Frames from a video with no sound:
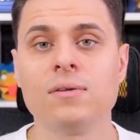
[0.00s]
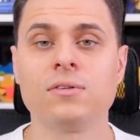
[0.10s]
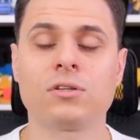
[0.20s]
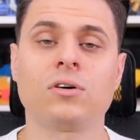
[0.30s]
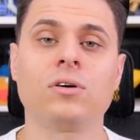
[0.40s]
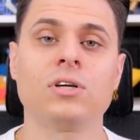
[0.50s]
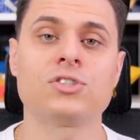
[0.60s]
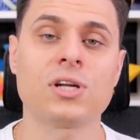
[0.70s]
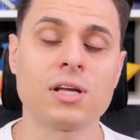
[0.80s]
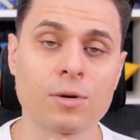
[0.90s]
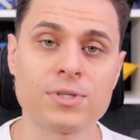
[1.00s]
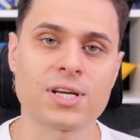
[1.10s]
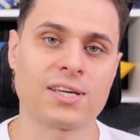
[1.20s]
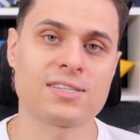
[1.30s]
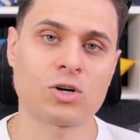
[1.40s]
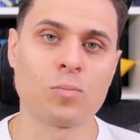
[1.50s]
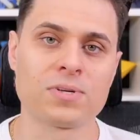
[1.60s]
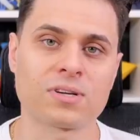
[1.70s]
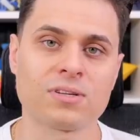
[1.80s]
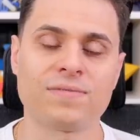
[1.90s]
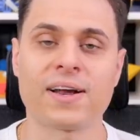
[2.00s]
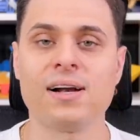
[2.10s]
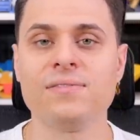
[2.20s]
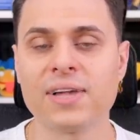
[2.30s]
no to jeżeli robicie jakieś zakupy z kodem Farel,